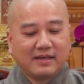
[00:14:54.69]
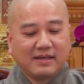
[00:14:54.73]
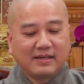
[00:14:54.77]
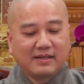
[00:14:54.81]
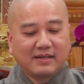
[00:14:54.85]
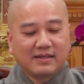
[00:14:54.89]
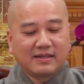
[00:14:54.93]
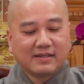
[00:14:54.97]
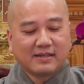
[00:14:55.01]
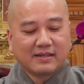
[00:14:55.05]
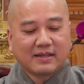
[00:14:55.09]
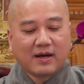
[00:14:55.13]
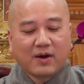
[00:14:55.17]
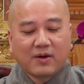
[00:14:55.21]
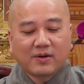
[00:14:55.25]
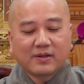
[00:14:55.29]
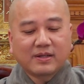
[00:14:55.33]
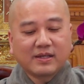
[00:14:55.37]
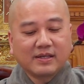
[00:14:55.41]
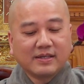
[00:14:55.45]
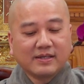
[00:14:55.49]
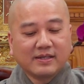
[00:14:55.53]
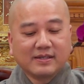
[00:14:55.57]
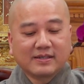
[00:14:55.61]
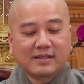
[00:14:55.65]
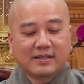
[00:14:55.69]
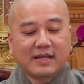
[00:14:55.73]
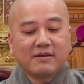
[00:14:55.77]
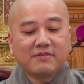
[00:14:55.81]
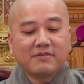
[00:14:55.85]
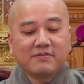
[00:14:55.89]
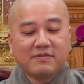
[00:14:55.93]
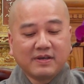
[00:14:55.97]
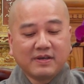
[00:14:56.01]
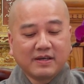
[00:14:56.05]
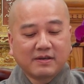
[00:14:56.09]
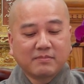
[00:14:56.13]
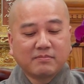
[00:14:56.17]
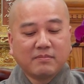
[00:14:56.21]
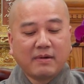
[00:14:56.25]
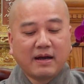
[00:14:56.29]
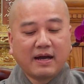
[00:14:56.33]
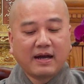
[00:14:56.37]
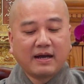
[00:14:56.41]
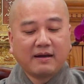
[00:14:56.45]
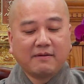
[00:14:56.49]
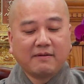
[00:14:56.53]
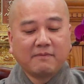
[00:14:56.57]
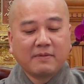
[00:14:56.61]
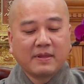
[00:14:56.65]
Thì thôi thì cái việc
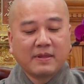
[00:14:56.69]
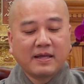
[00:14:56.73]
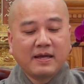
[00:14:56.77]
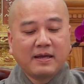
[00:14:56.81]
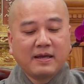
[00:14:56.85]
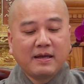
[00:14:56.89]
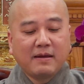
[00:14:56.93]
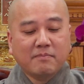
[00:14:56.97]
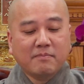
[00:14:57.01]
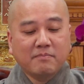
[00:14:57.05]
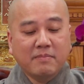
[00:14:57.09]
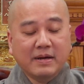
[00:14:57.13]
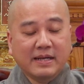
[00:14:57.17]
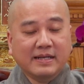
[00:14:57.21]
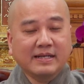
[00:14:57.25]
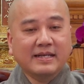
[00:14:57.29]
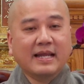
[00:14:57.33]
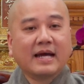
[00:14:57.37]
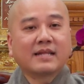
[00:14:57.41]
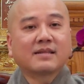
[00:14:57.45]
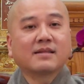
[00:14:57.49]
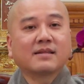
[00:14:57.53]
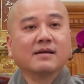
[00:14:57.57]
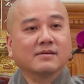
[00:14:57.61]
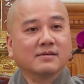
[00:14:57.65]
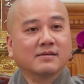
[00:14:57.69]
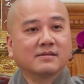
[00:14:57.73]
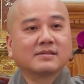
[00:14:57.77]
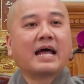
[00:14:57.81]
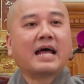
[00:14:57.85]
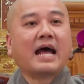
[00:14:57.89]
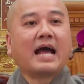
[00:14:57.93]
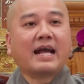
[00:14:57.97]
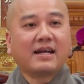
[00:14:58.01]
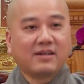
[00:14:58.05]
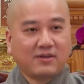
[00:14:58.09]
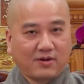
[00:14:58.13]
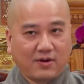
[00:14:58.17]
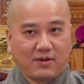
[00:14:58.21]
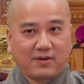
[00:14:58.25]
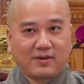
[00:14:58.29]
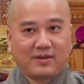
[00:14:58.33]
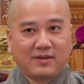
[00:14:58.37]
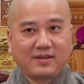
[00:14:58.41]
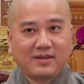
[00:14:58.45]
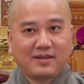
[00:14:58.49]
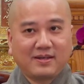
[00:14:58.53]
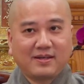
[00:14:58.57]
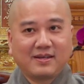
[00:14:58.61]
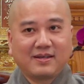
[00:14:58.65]
mà mình đã tự tại rồi
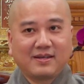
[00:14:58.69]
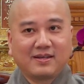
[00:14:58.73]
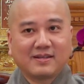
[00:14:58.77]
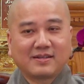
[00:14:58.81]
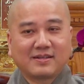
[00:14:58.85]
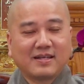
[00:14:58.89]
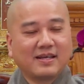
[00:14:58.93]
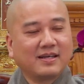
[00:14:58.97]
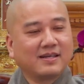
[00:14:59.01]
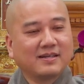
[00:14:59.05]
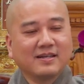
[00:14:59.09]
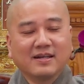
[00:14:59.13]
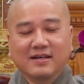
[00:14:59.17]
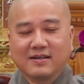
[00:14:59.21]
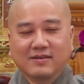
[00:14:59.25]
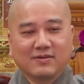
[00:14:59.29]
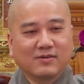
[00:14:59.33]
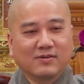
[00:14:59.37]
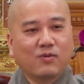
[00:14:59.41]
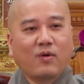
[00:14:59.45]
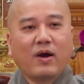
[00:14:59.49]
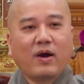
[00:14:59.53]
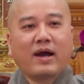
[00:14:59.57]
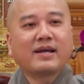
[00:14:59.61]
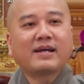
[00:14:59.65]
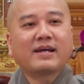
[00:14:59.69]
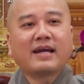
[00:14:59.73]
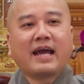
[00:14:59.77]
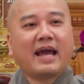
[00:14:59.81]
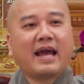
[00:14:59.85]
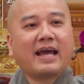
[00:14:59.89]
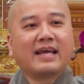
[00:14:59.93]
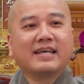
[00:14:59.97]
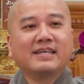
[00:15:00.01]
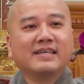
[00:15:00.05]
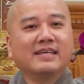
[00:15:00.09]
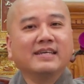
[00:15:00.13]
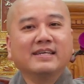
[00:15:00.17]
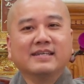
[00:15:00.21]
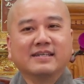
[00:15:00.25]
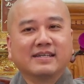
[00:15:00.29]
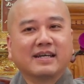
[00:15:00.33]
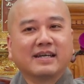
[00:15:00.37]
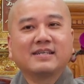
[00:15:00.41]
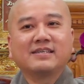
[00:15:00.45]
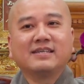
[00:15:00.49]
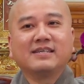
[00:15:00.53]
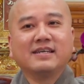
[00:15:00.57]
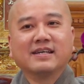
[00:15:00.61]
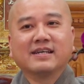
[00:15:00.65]
thì đừng quá ngại gì
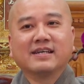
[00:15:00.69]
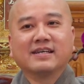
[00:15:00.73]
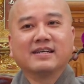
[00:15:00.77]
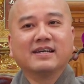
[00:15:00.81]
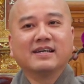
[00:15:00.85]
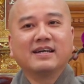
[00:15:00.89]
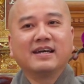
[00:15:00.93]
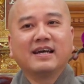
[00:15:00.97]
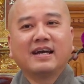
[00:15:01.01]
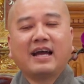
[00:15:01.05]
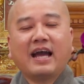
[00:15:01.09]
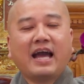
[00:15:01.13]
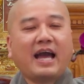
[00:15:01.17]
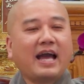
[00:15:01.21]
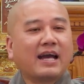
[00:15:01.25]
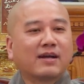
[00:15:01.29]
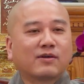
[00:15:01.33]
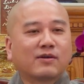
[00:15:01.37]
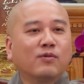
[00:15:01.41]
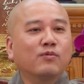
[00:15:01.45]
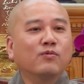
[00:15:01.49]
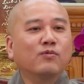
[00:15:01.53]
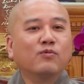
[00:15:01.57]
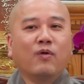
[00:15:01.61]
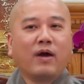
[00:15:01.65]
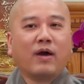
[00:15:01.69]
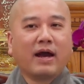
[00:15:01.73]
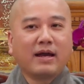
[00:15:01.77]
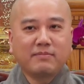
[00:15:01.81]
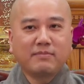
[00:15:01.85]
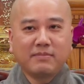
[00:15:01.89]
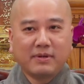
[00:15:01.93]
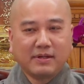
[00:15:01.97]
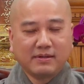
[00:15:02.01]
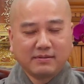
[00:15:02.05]
cái chuyện ai cúng quải mình,